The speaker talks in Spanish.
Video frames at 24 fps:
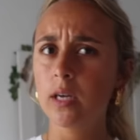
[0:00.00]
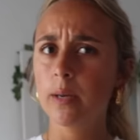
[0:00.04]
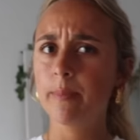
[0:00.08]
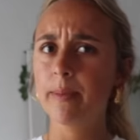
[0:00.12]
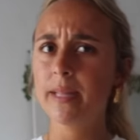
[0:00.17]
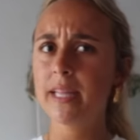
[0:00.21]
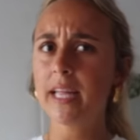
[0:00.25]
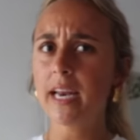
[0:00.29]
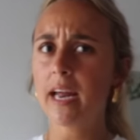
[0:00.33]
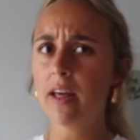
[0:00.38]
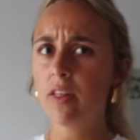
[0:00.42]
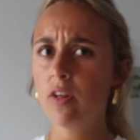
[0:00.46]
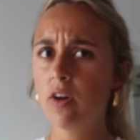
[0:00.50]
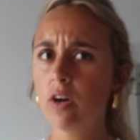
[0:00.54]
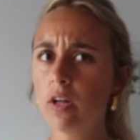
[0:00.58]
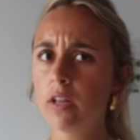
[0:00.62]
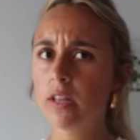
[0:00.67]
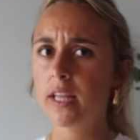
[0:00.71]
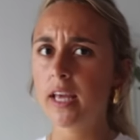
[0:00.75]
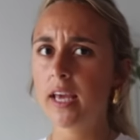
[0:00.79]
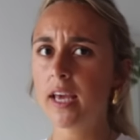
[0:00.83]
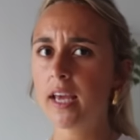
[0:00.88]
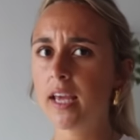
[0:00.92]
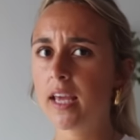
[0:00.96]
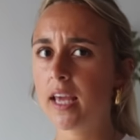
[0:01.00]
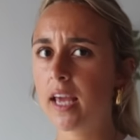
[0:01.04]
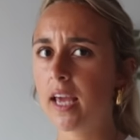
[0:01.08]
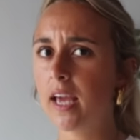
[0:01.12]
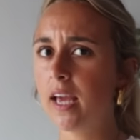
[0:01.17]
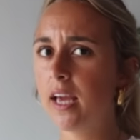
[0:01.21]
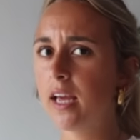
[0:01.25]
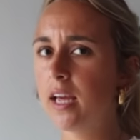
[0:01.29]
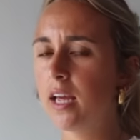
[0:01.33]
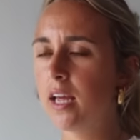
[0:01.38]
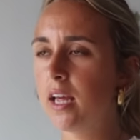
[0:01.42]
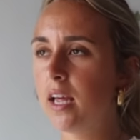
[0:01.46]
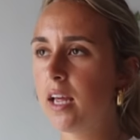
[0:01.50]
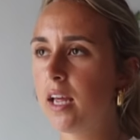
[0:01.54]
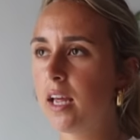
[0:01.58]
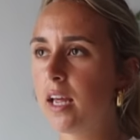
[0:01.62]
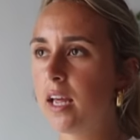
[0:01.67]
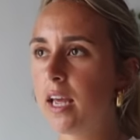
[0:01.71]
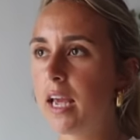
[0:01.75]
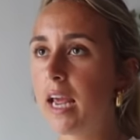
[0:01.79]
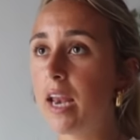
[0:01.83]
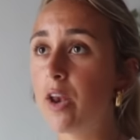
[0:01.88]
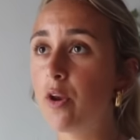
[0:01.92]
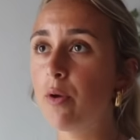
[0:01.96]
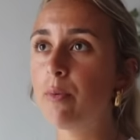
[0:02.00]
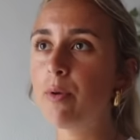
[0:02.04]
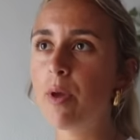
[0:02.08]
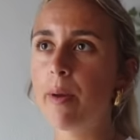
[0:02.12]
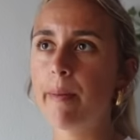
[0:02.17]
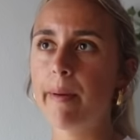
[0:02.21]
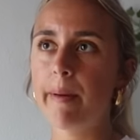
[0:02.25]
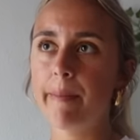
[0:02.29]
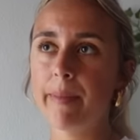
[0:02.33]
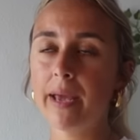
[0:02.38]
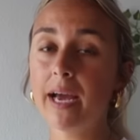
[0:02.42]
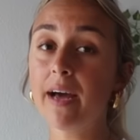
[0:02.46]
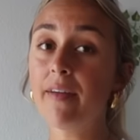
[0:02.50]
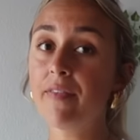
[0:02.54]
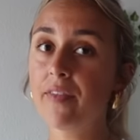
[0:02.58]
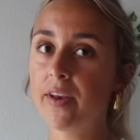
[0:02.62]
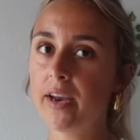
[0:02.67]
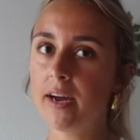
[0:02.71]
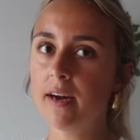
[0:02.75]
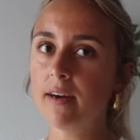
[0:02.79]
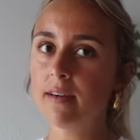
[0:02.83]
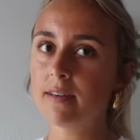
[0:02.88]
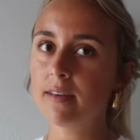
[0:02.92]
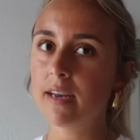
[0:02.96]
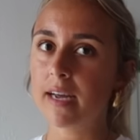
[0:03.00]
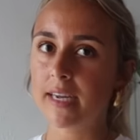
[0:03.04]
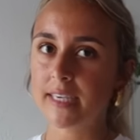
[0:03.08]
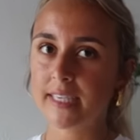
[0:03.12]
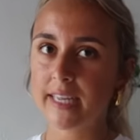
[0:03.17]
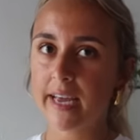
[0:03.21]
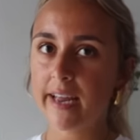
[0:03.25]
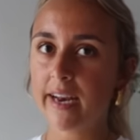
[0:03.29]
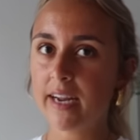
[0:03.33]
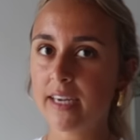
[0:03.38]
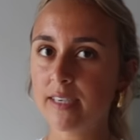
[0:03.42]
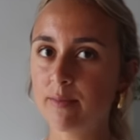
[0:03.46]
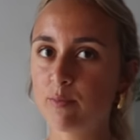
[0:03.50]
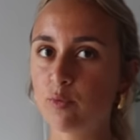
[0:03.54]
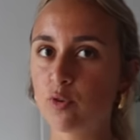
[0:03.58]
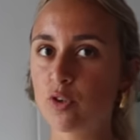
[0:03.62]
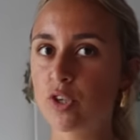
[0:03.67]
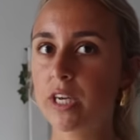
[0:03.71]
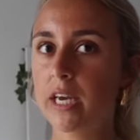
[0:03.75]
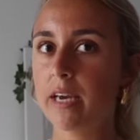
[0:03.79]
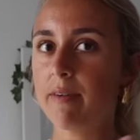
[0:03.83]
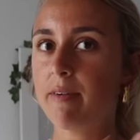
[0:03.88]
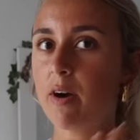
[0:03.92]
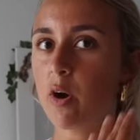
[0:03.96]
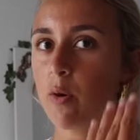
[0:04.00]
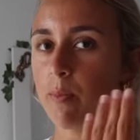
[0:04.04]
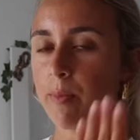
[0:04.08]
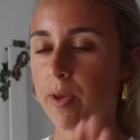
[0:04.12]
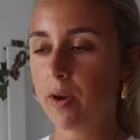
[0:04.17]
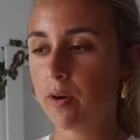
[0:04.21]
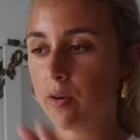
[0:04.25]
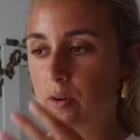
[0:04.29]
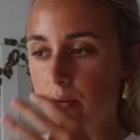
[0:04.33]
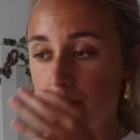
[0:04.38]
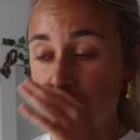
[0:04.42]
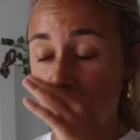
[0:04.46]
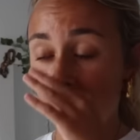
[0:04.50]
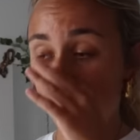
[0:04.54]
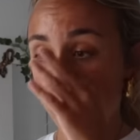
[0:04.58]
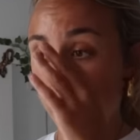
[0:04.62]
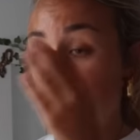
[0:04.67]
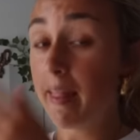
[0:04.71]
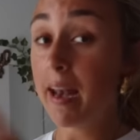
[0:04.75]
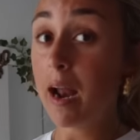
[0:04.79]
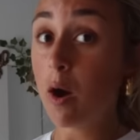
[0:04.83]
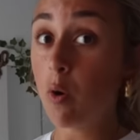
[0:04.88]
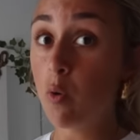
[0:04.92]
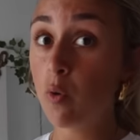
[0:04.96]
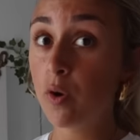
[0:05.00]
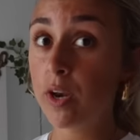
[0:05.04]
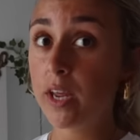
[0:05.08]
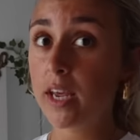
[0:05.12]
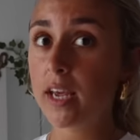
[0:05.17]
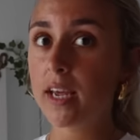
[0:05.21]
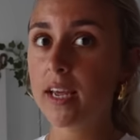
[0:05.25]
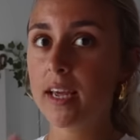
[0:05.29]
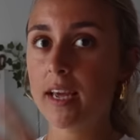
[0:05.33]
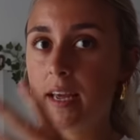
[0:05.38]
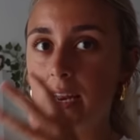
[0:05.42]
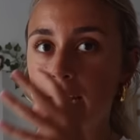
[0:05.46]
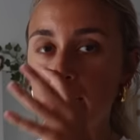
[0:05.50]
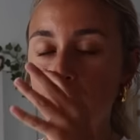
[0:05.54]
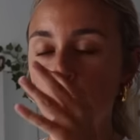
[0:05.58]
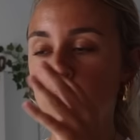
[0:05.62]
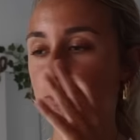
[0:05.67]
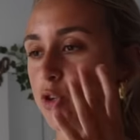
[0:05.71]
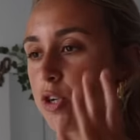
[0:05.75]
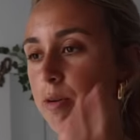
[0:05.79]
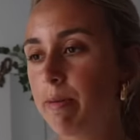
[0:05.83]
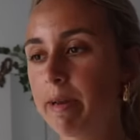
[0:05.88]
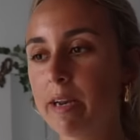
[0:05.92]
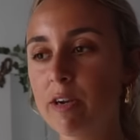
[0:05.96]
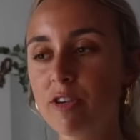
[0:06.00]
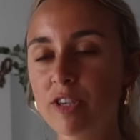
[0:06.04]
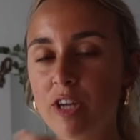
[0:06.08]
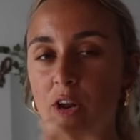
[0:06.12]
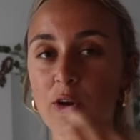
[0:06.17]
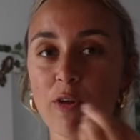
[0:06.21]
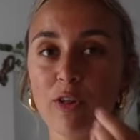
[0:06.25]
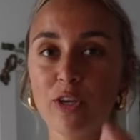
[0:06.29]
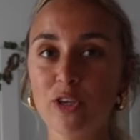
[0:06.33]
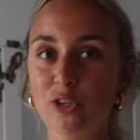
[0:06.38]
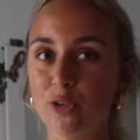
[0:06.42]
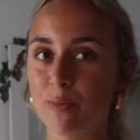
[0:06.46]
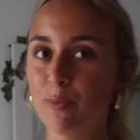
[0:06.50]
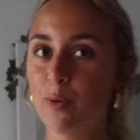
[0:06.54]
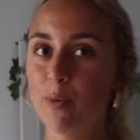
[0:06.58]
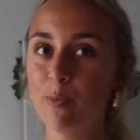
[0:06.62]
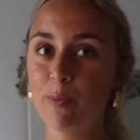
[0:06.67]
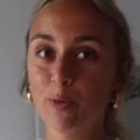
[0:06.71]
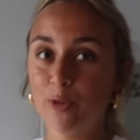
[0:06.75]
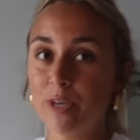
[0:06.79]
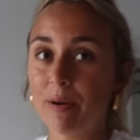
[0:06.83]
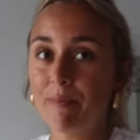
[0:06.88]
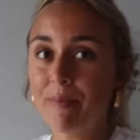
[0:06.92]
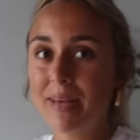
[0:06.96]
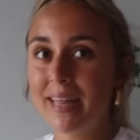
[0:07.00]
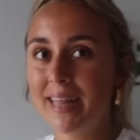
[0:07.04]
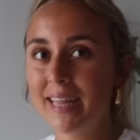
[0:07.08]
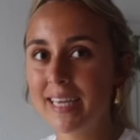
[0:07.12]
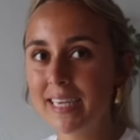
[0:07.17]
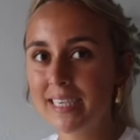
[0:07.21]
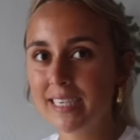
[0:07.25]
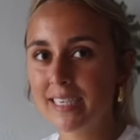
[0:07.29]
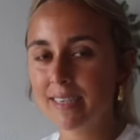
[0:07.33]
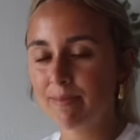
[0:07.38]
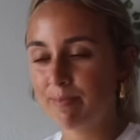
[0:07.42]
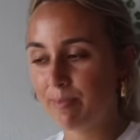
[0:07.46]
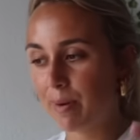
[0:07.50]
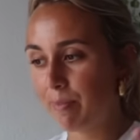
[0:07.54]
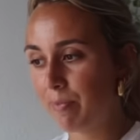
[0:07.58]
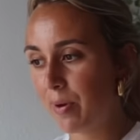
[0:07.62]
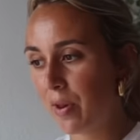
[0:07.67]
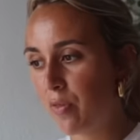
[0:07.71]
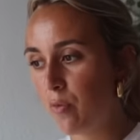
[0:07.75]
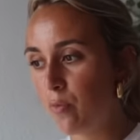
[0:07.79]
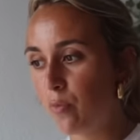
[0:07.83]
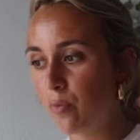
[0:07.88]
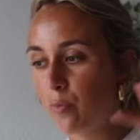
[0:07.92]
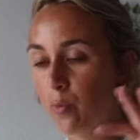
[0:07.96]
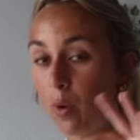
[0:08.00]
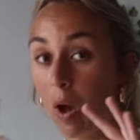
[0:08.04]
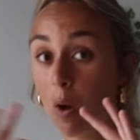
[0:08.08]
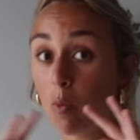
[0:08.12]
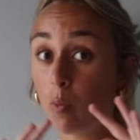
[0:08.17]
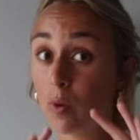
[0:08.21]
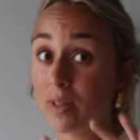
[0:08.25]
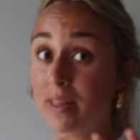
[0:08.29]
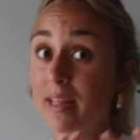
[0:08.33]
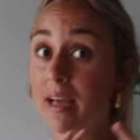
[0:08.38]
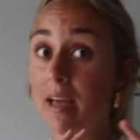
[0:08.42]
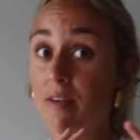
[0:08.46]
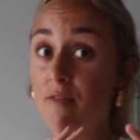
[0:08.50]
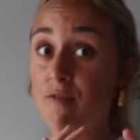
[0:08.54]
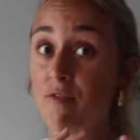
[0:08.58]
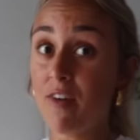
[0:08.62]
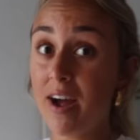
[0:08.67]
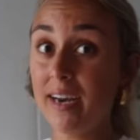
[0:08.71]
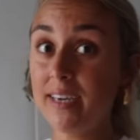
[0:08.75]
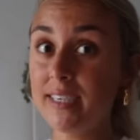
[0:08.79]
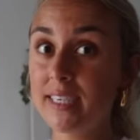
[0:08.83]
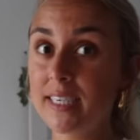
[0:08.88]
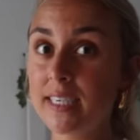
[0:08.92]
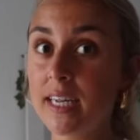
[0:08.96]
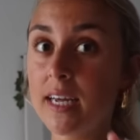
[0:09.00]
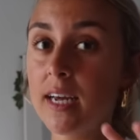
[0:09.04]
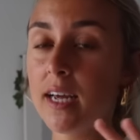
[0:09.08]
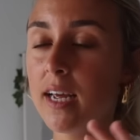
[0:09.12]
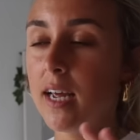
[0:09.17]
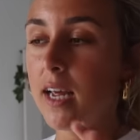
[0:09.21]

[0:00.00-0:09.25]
me he enterado de que el novio de mi amiga Andrea, la que está de Erasmus, que va conmigo, mi amiga de la uni, que la he hecho mucho menos, ya lo he dicho muchas veces, aparece una cuenta de fans,